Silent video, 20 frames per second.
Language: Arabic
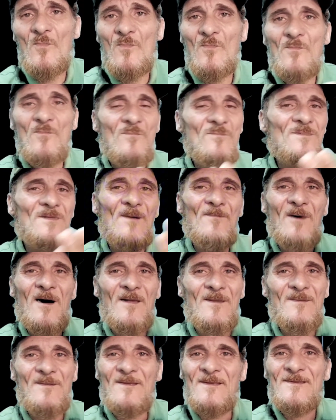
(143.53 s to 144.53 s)
طبعا
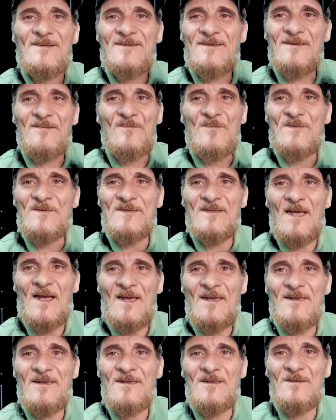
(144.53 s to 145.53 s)
شيء
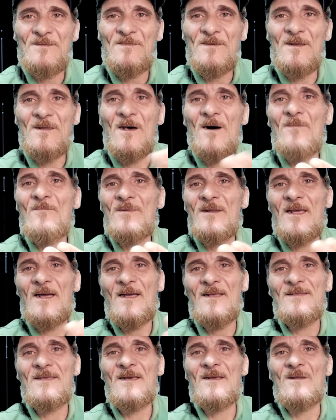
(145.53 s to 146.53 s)
مستحيل فالامر
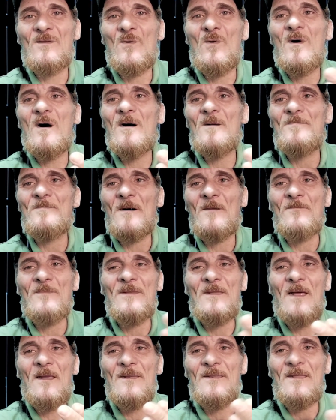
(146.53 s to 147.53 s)
يحتاج لوقفه من
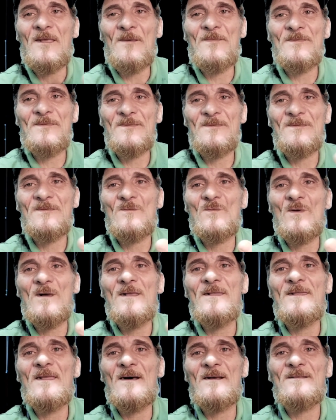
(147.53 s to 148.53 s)
النفس
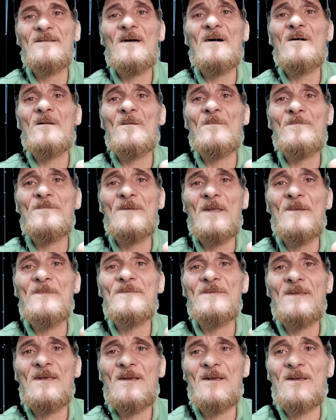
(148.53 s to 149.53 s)
وانك تعرف
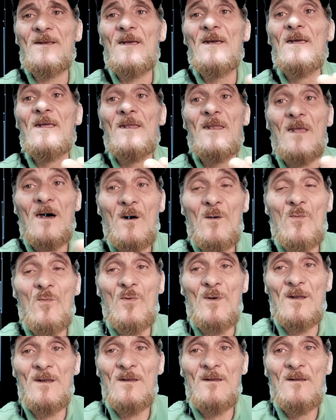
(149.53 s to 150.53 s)
نفسك الاول
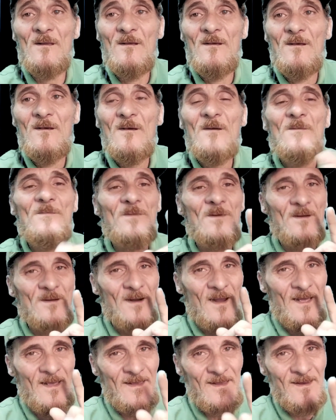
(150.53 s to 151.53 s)

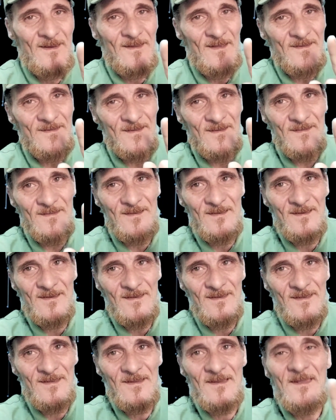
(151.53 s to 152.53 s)
فالرحيل يا
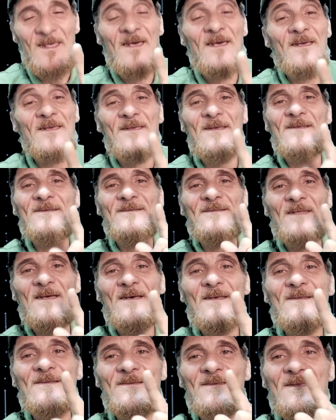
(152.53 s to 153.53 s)
صديقي لا
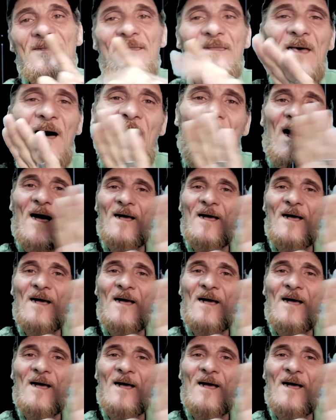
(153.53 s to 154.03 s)
يستاذن احد